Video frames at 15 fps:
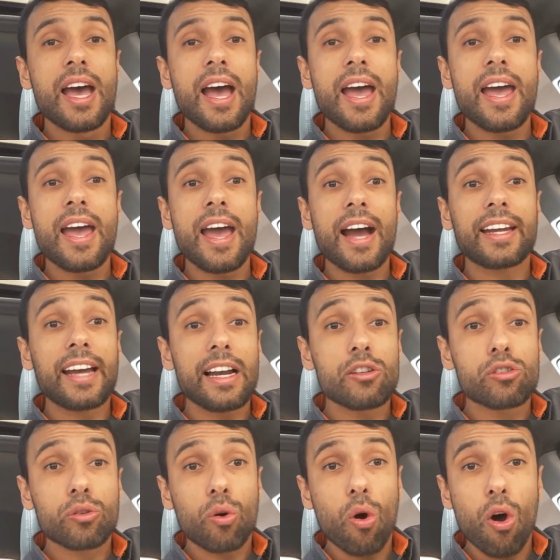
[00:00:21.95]
é, aquela
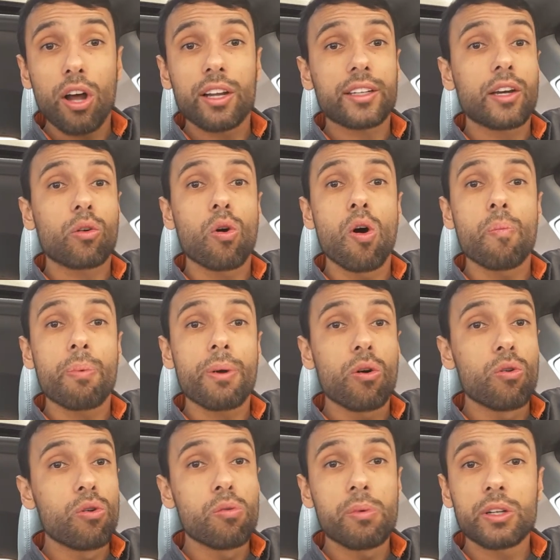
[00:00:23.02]
escola que compra
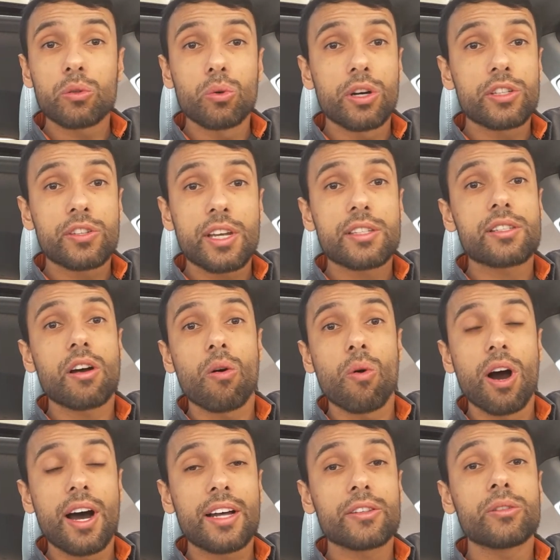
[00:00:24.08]
uma, duas vezes
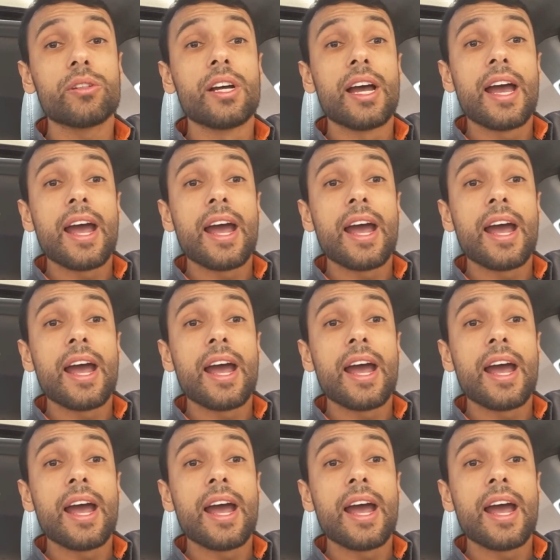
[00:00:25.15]
ao ano,